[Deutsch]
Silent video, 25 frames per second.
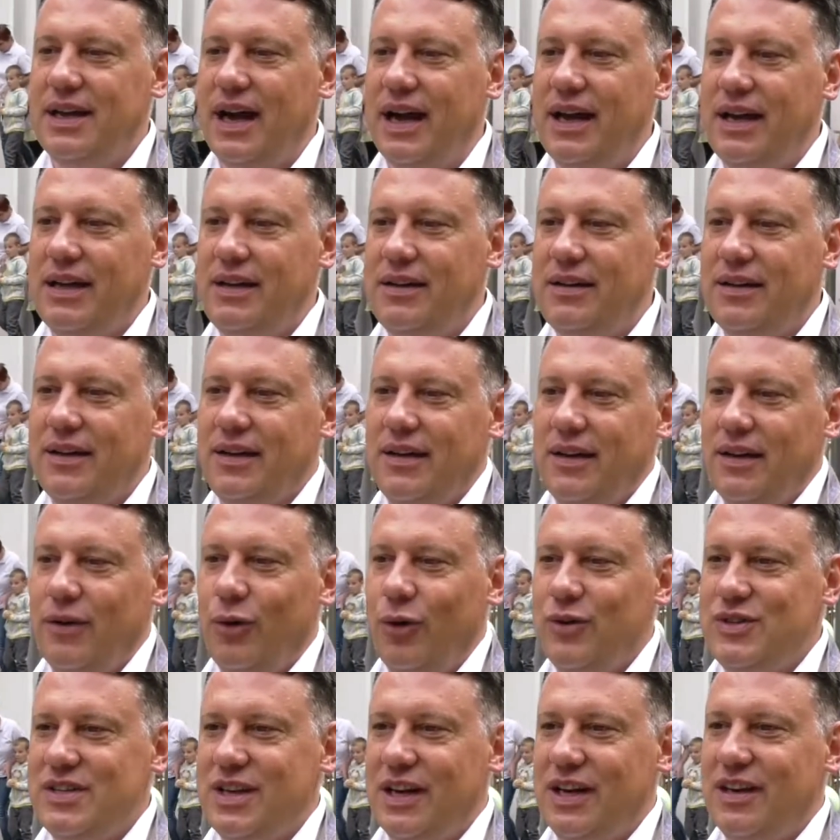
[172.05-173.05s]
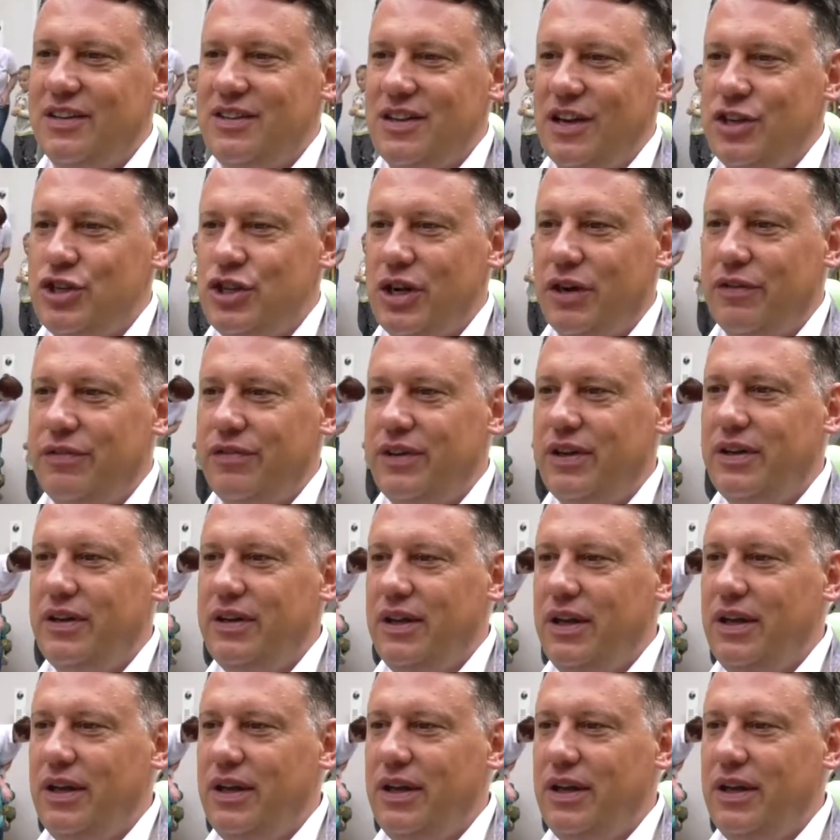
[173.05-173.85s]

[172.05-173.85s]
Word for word: Teil unserer Gesellschaft,